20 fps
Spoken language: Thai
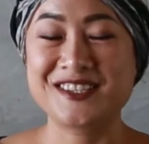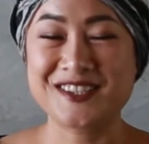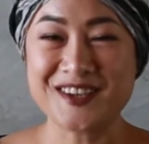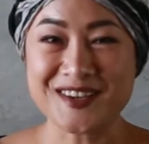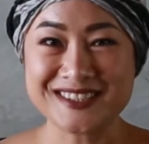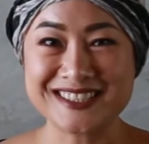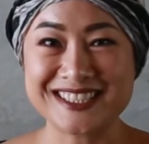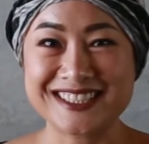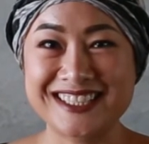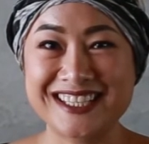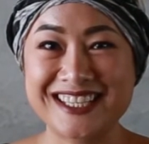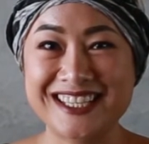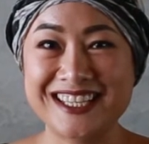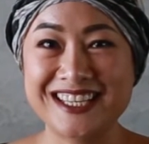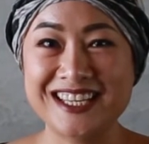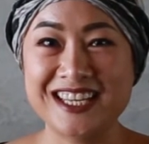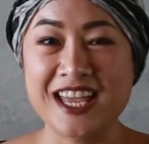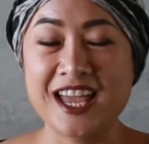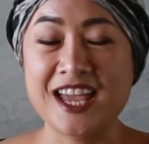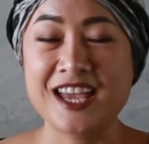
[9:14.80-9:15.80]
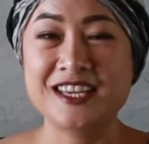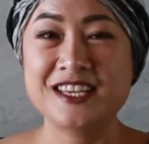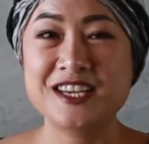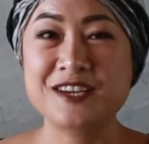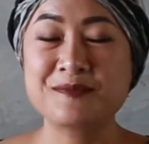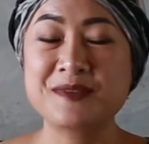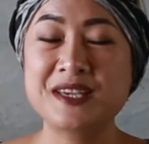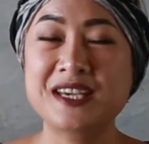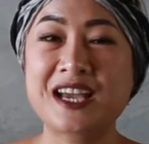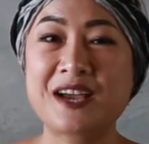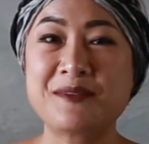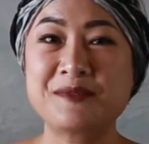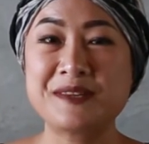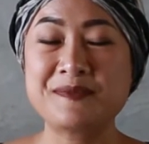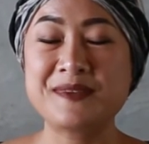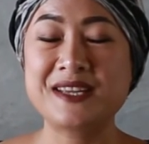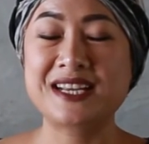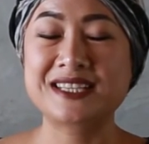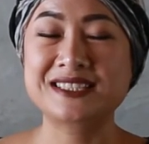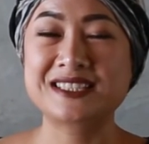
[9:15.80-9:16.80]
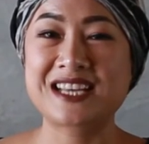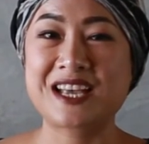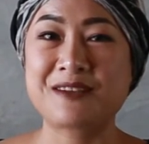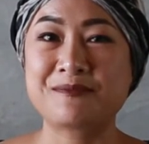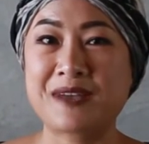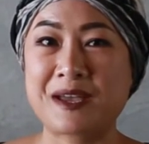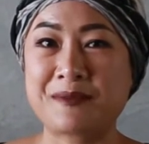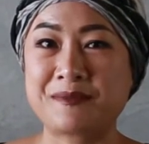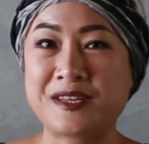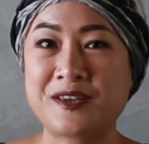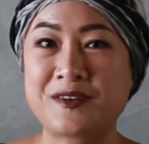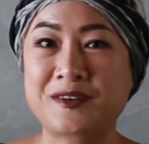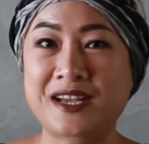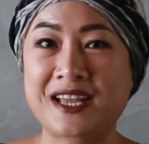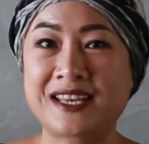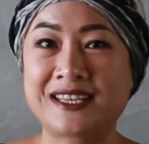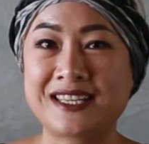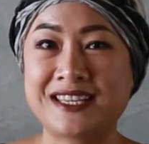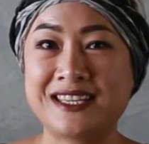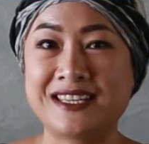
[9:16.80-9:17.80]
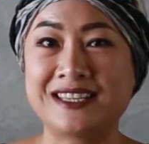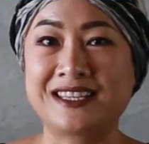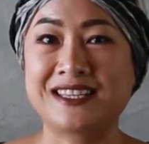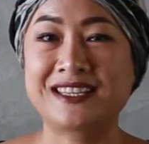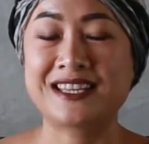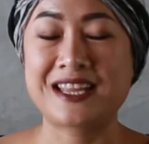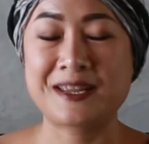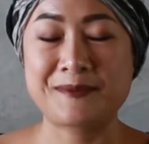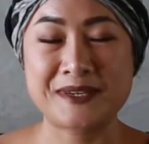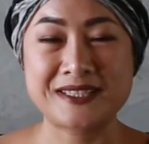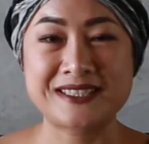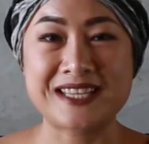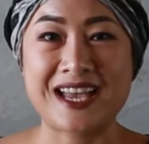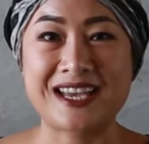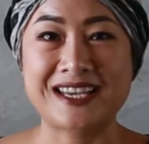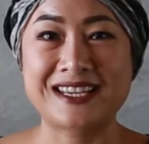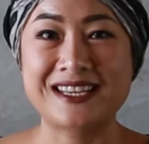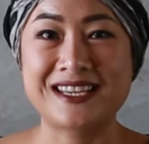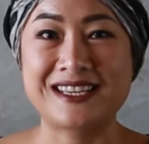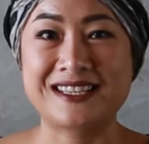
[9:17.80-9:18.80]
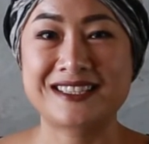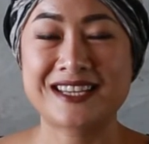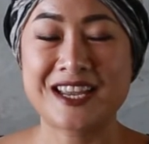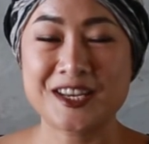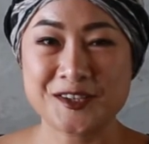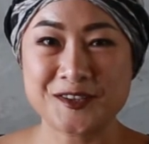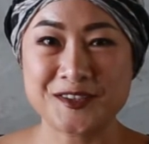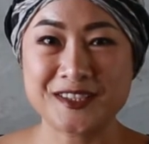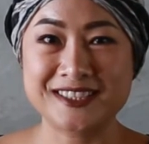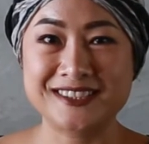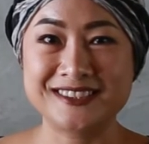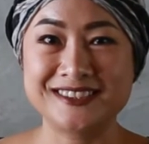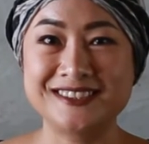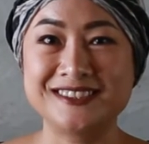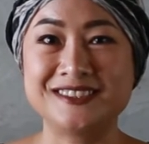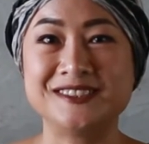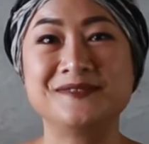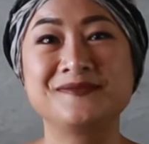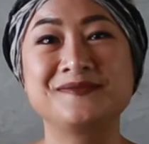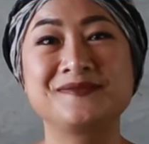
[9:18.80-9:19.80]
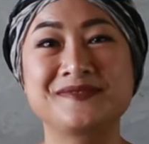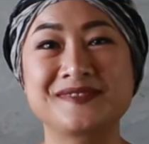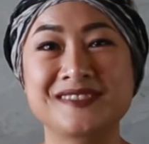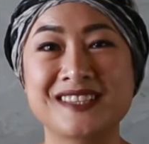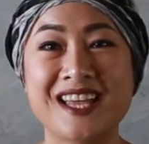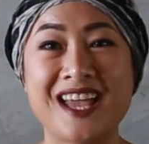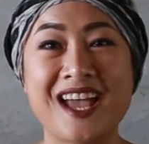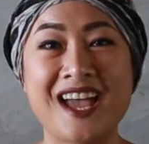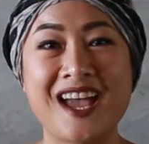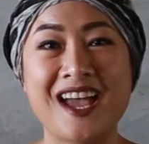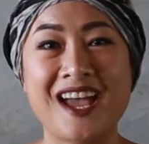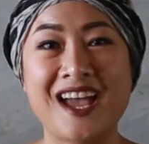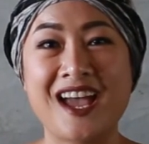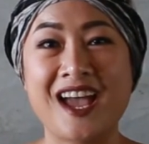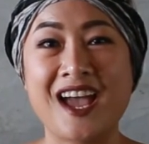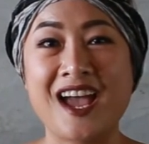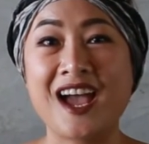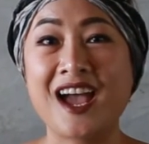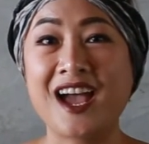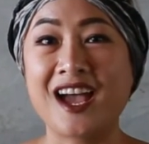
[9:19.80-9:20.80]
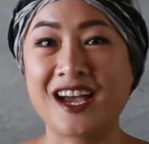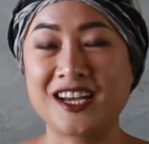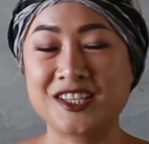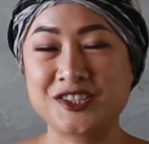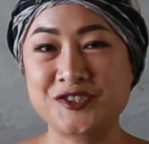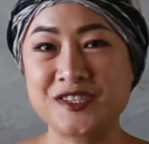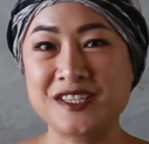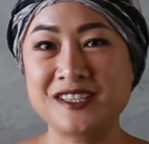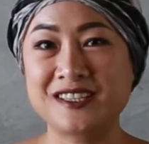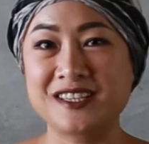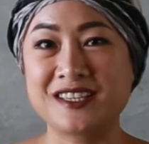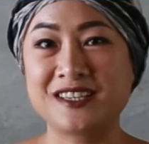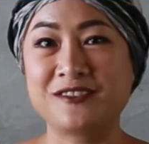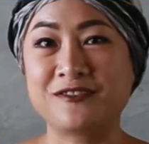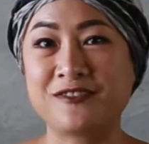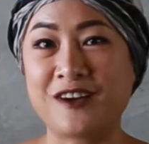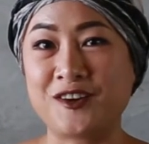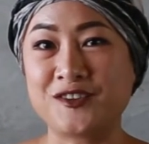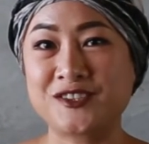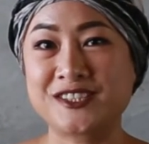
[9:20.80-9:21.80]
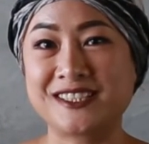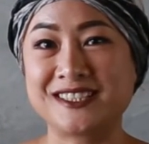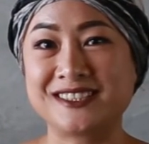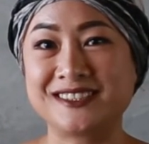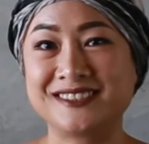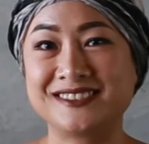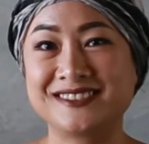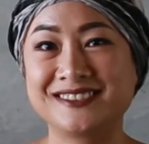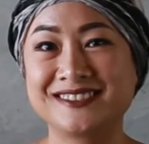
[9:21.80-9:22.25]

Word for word: นอกจากนี้ยังมีคำที่มีลักษณะแบบเดียวกันอีกในภาษาอังกฤษนั่นก็คือ a drinking fountain